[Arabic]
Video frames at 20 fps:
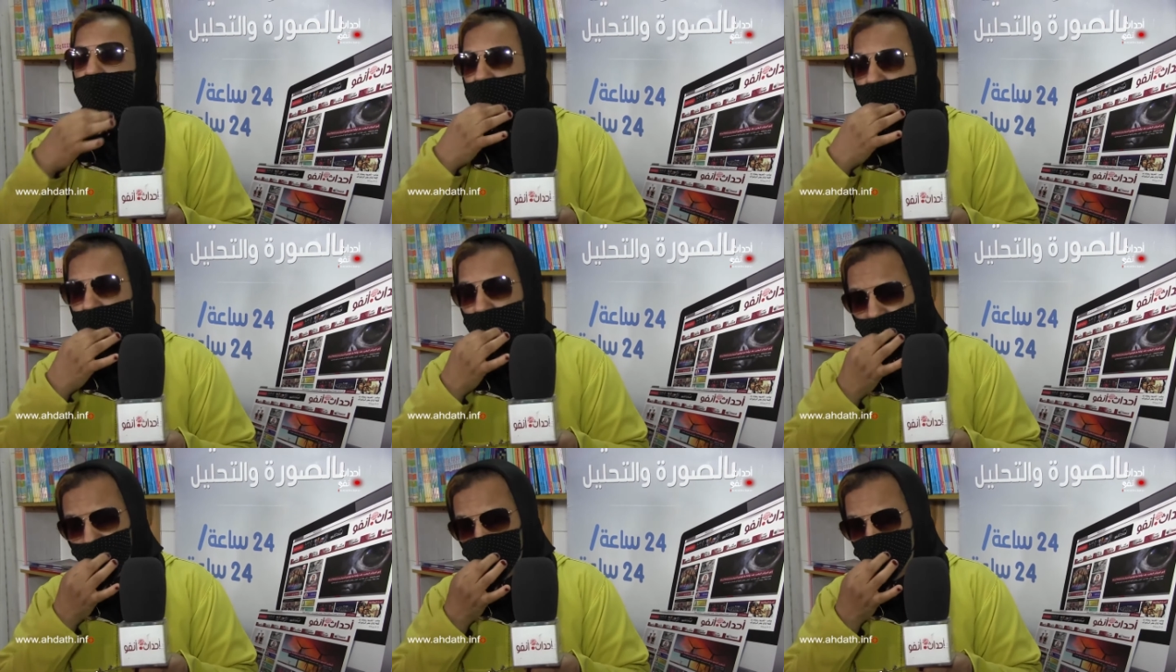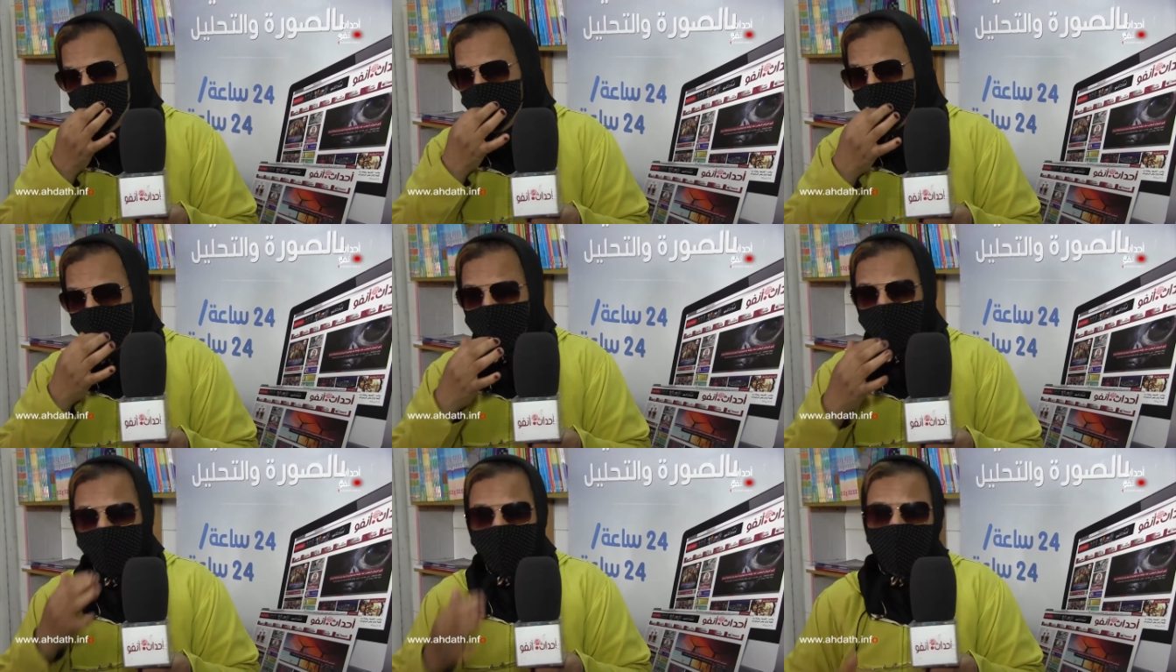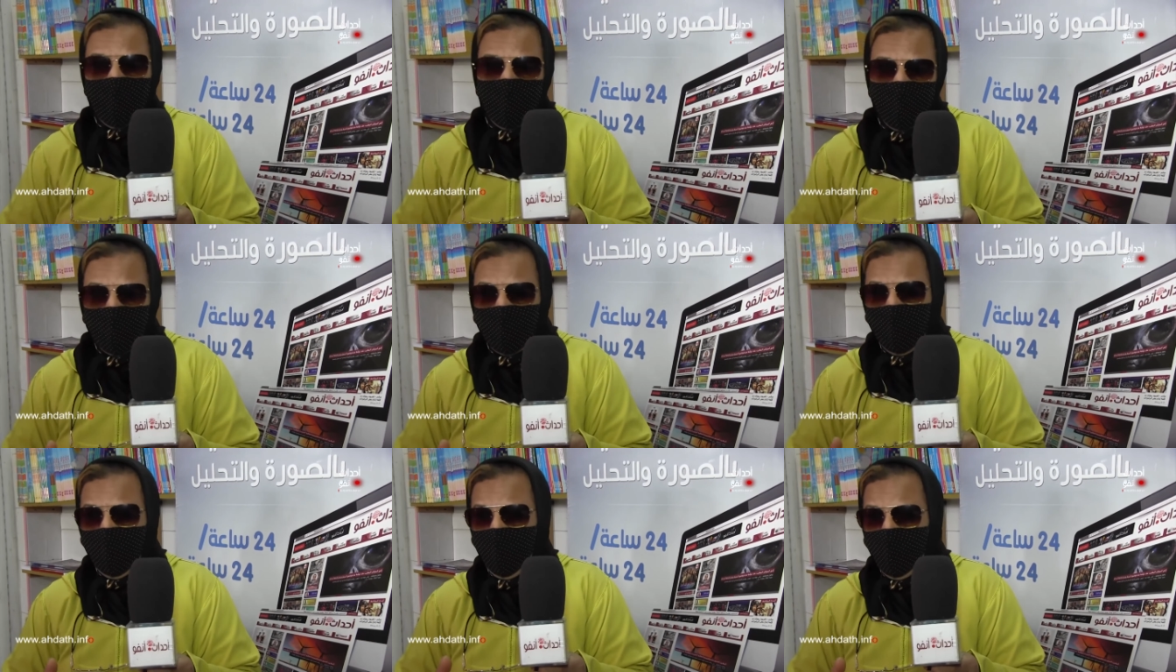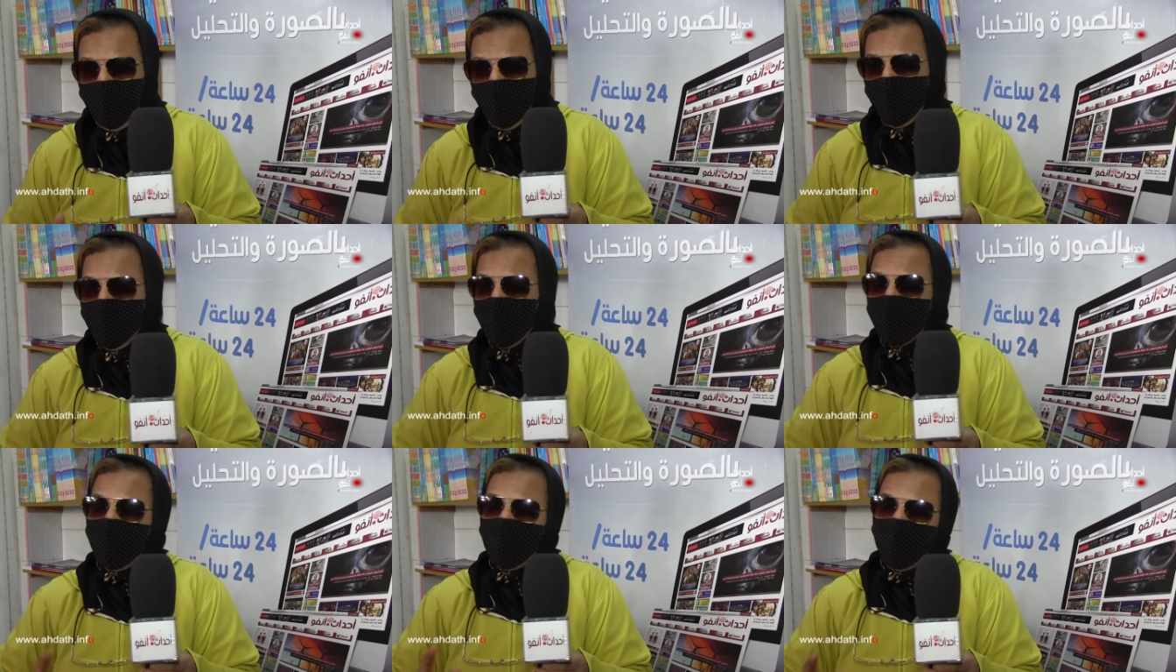في المحكمه الابتدائيه
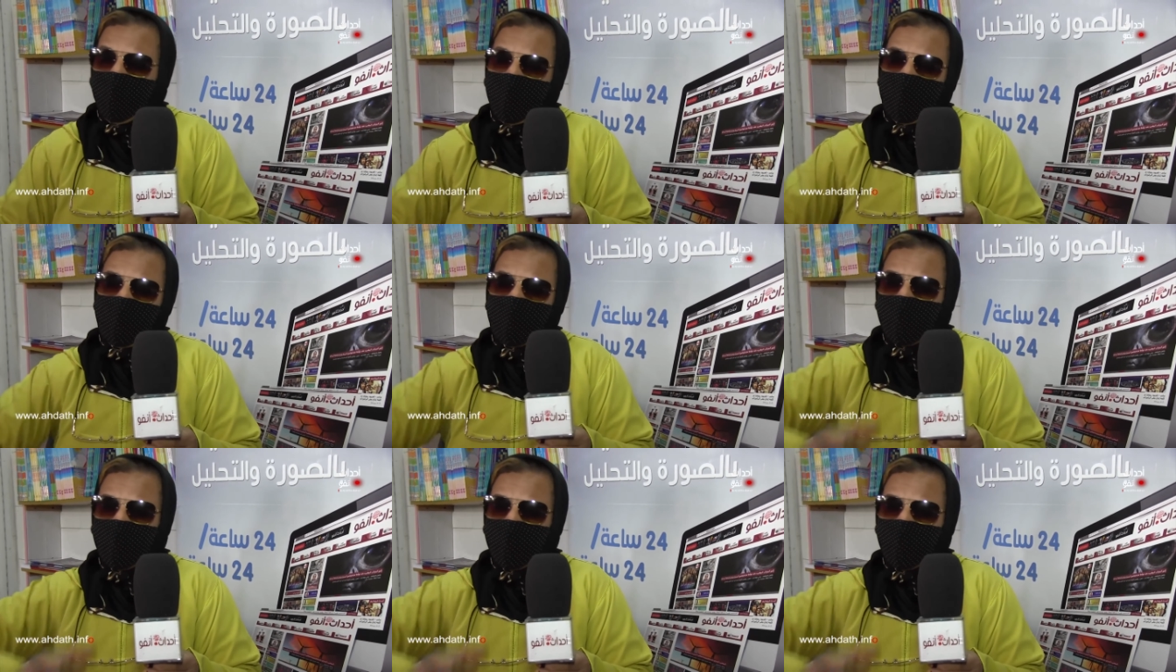دابا